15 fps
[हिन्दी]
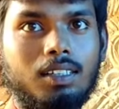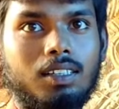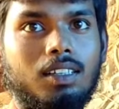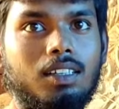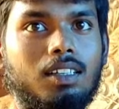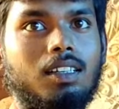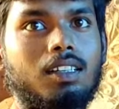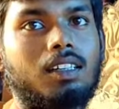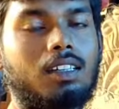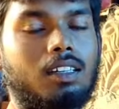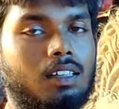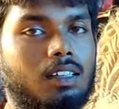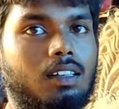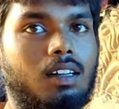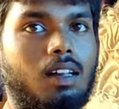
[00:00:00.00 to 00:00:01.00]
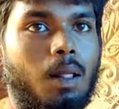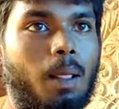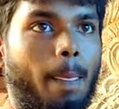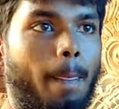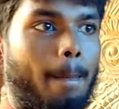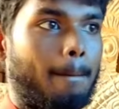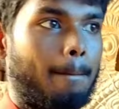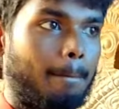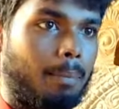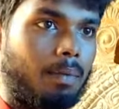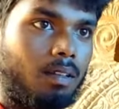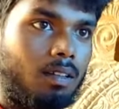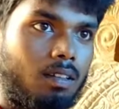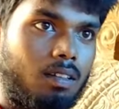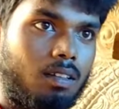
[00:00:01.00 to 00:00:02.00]
जी और आप ही इस बाड़े
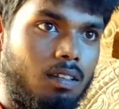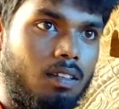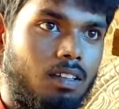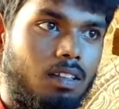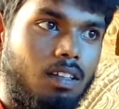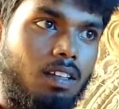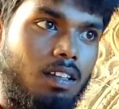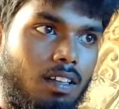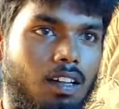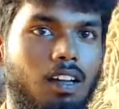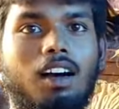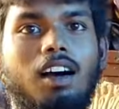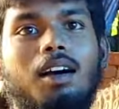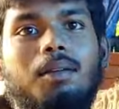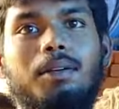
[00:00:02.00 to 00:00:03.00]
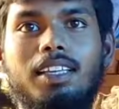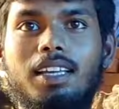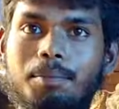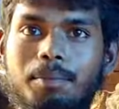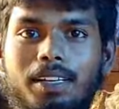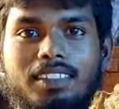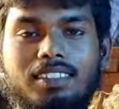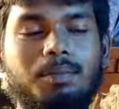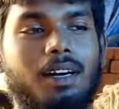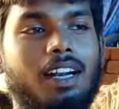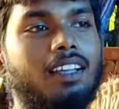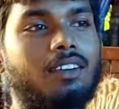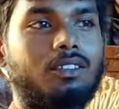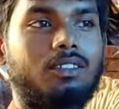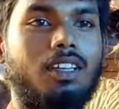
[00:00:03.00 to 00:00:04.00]
को चलाते हैं हाँ भैया मैं इस
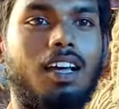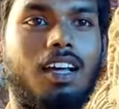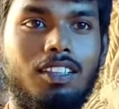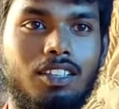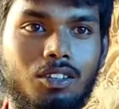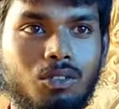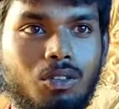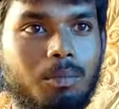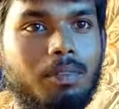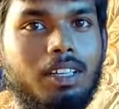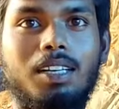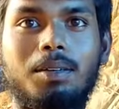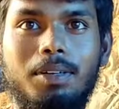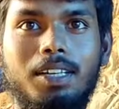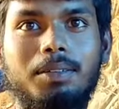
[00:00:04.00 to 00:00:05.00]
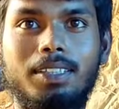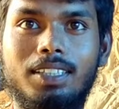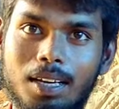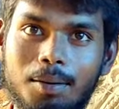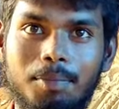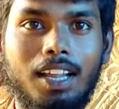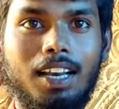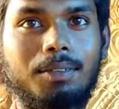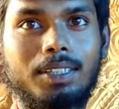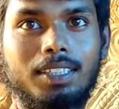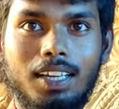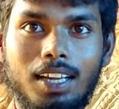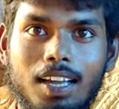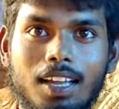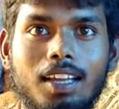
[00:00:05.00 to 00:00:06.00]
बाड़े को चलाता हूँ मेरे बड़े भैया बाला
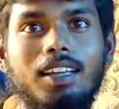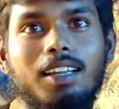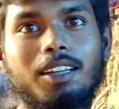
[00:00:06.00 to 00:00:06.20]
भैया हैं